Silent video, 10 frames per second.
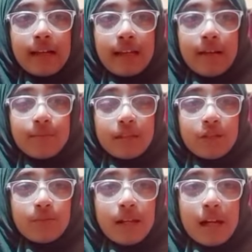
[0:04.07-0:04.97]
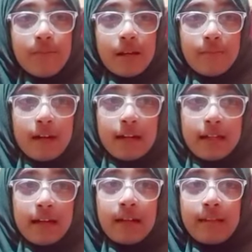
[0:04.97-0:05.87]
के नाम से जो बड़ा मेहरबान
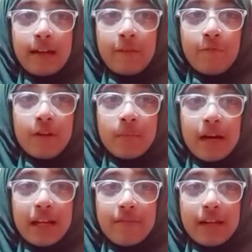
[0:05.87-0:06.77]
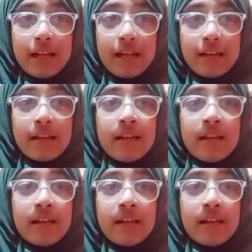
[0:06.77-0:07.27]
नहायत रहम फरमाने वाला है